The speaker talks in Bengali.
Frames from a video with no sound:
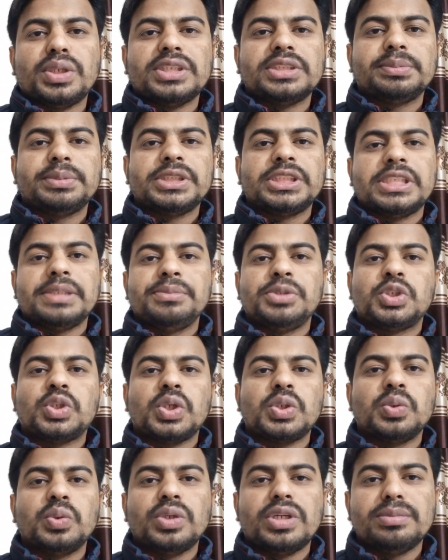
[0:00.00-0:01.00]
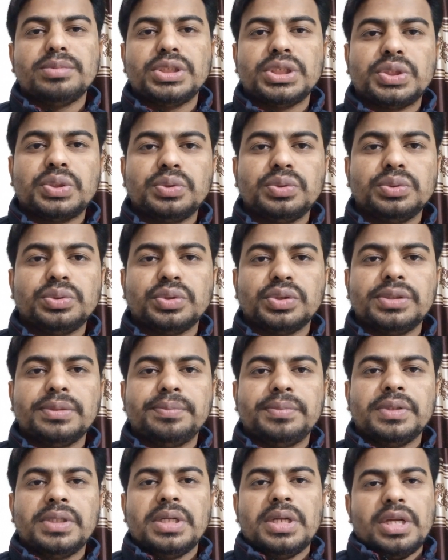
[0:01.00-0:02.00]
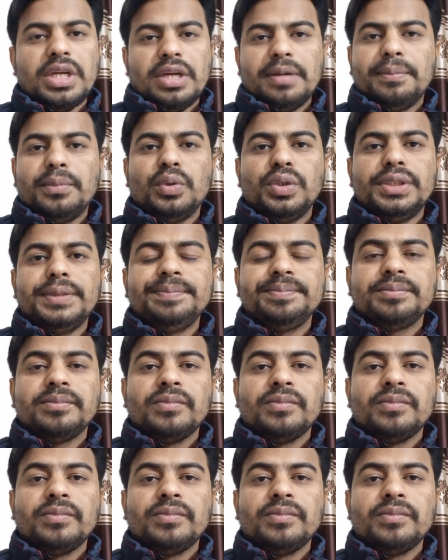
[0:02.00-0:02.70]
আসবে সে বিষয়গুলো আমি একটু যদি বলি